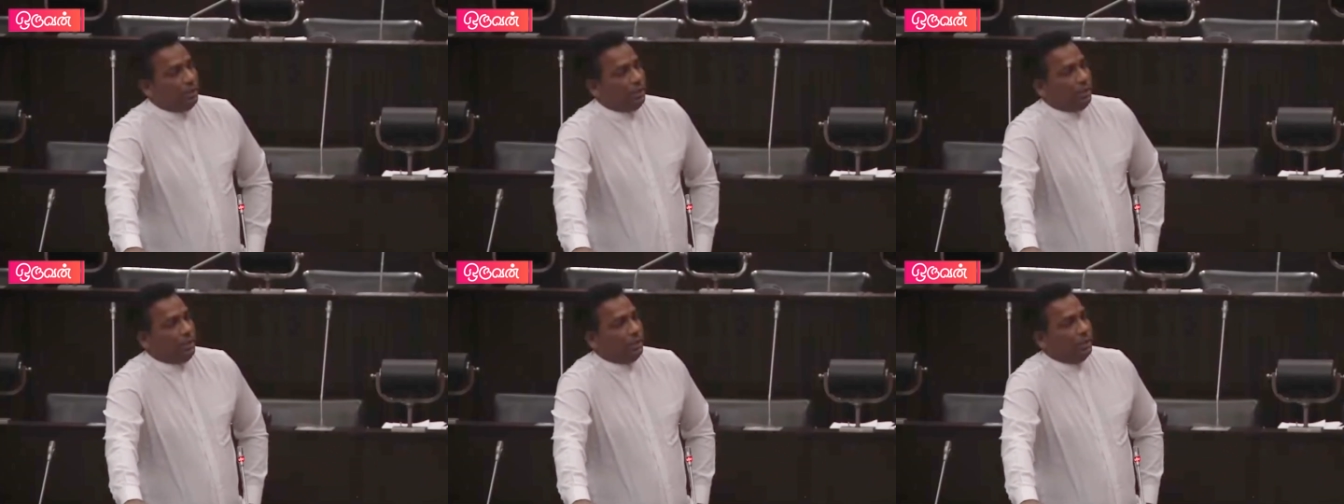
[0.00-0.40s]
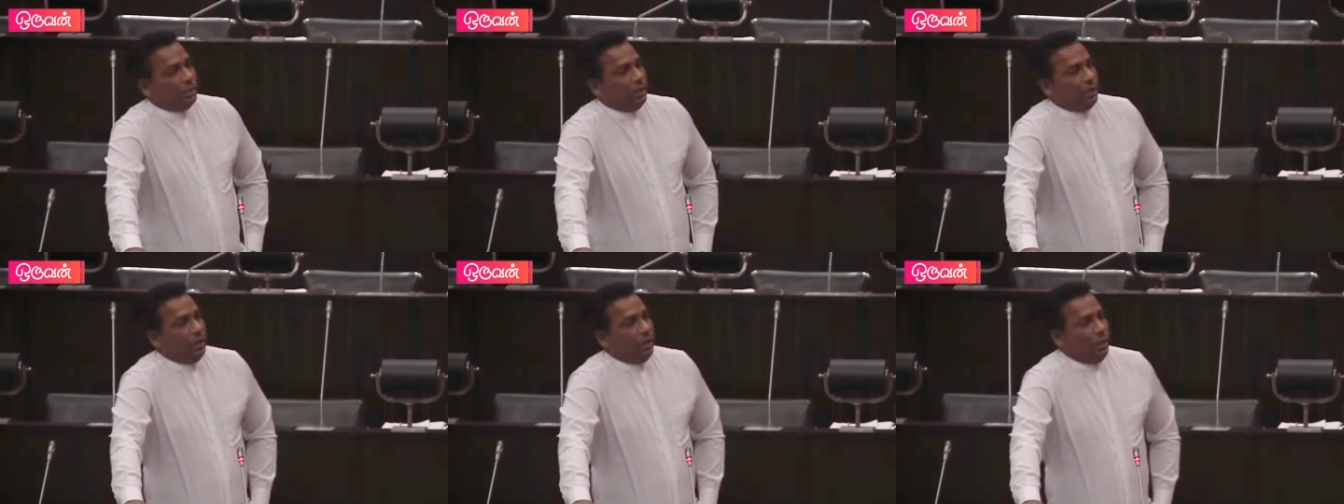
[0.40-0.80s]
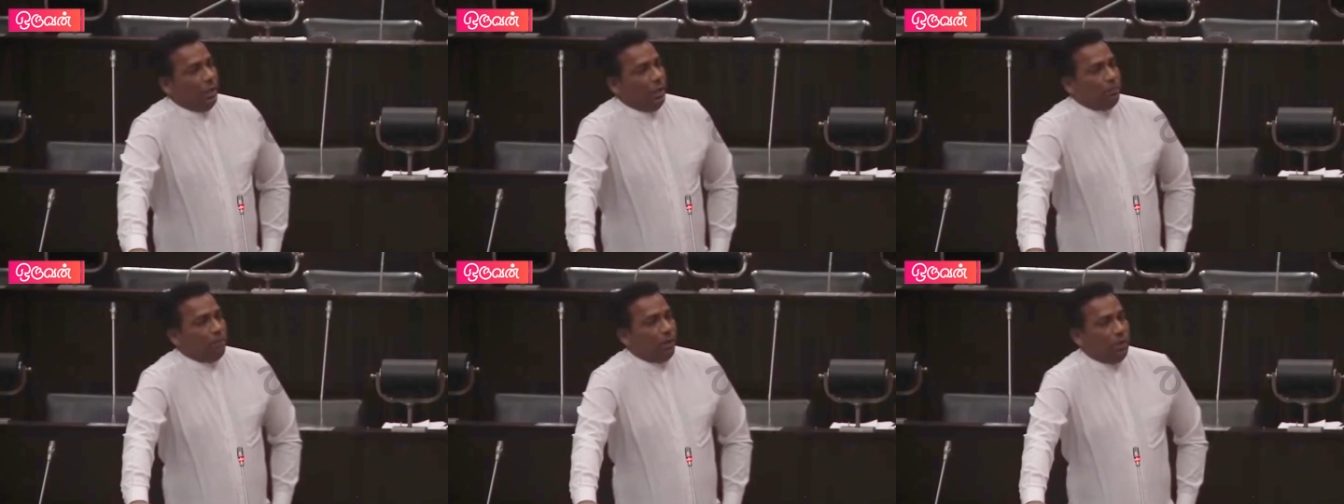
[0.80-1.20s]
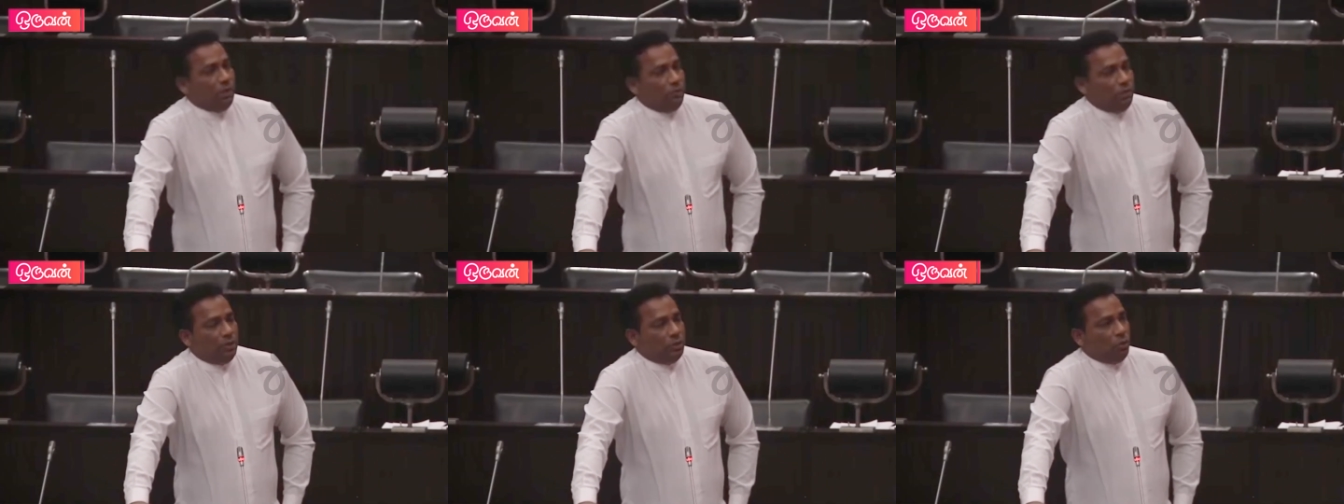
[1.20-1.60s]
ஆண்டு ஏப்ரல்
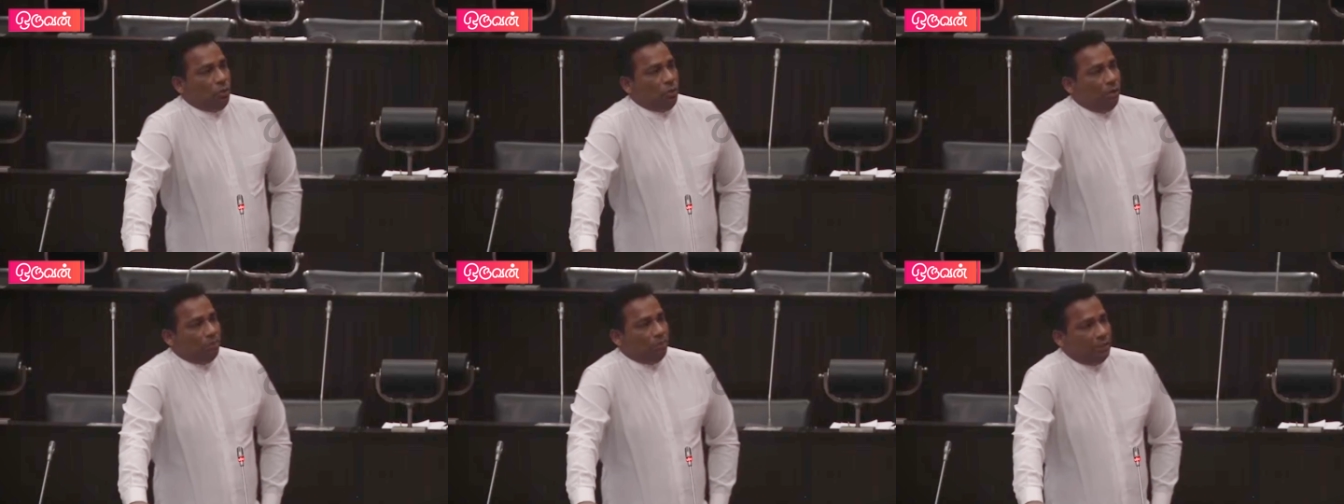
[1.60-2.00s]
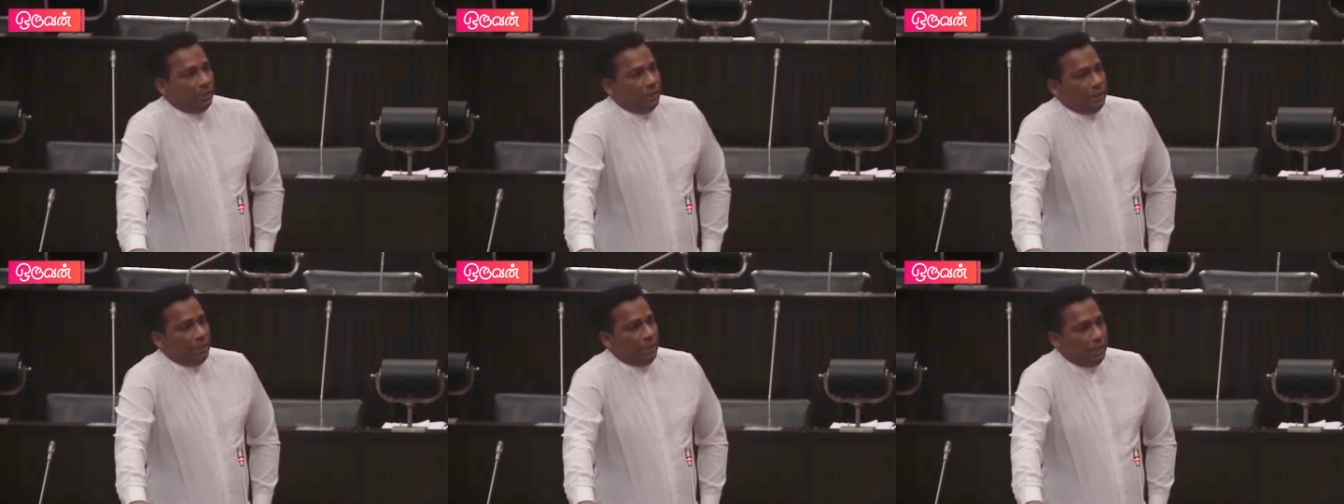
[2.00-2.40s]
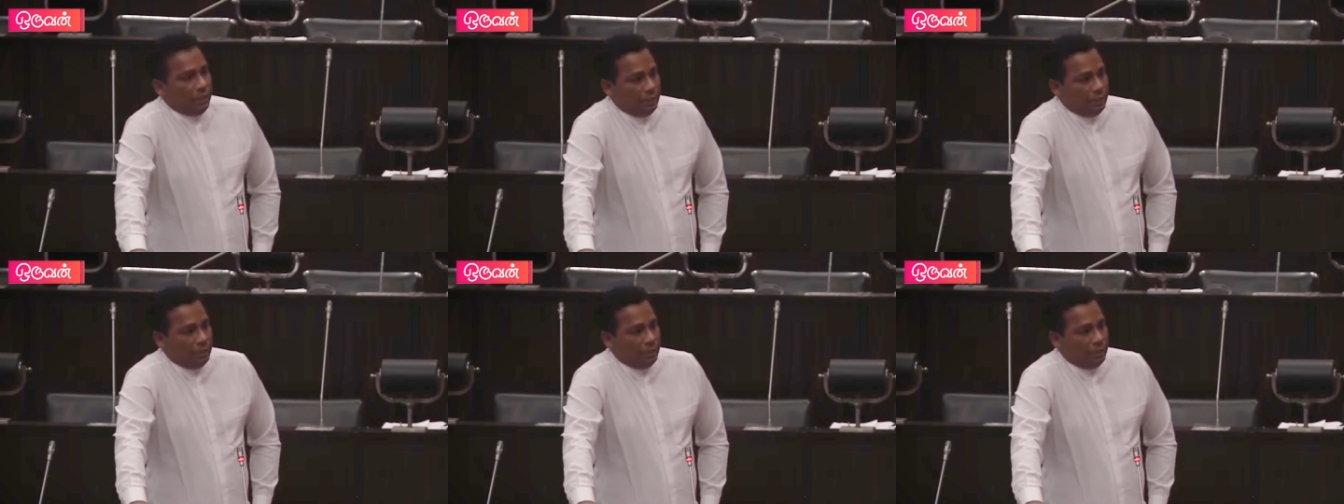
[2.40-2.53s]
இருபத்தி ஓராம் தேதி